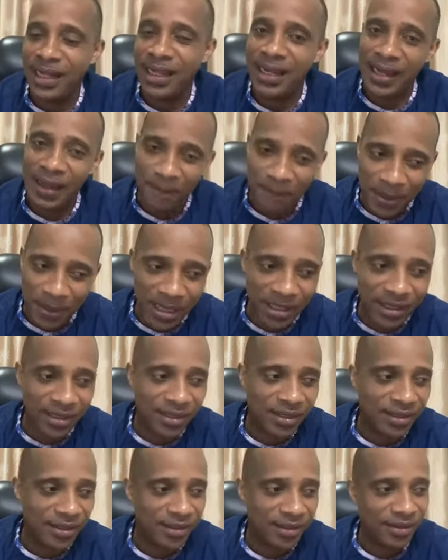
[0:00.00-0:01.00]
La Pâque,
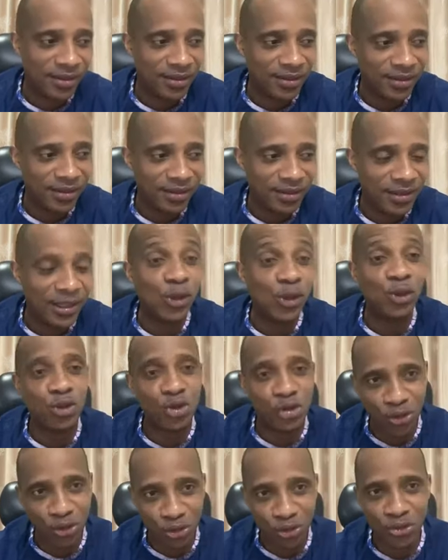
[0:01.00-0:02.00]
c'est
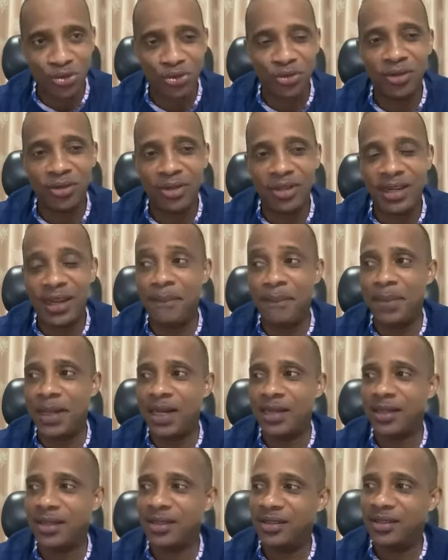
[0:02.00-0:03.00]
autre chose. La
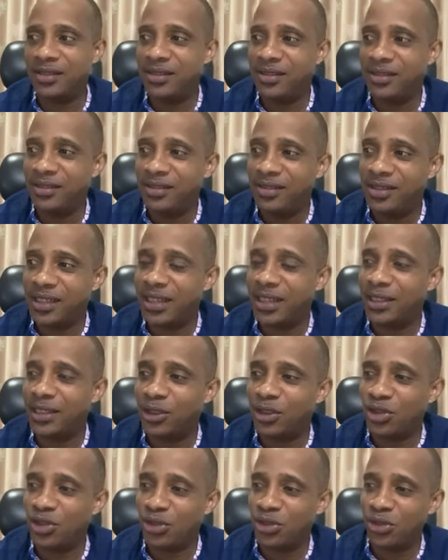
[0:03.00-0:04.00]
Pâque, c'est
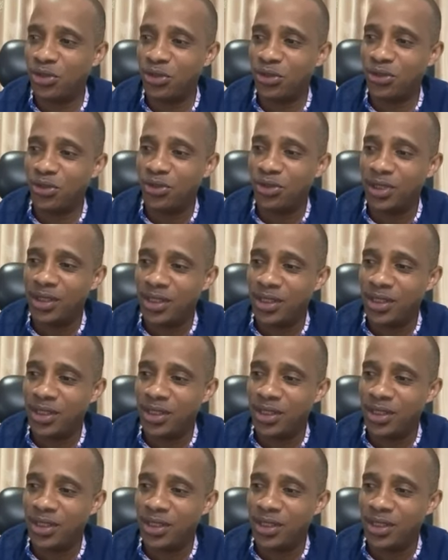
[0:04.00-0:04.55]
quelque chose